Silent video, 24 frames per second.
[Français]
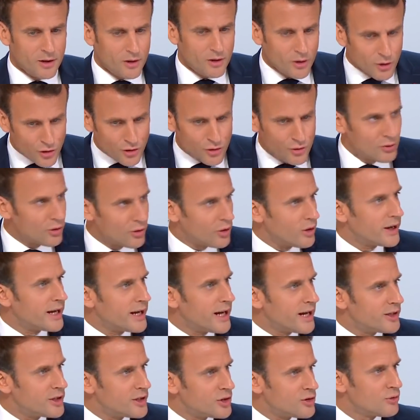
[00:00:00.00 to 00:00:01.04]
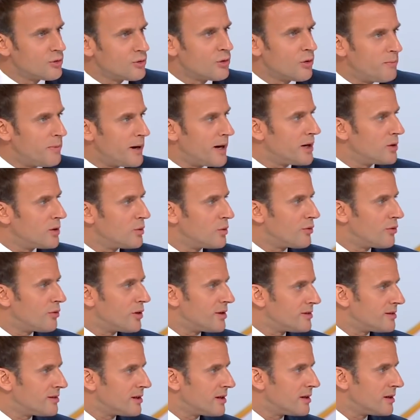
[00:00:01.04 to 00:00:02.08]
Quand je nous regarde et je nous compare à nos
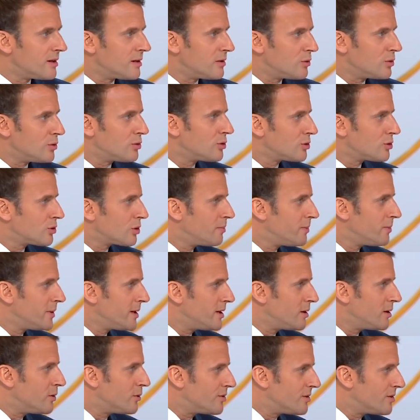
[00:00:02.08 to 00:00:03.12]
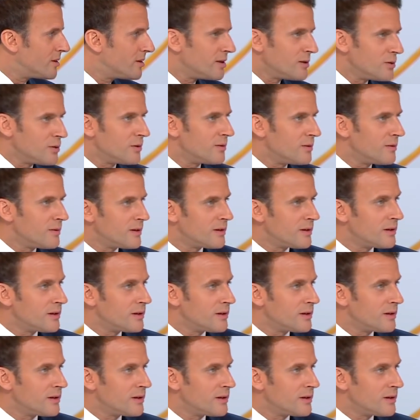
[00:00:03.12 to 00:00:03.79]
voisins ou aux autres pays de l'OCDE,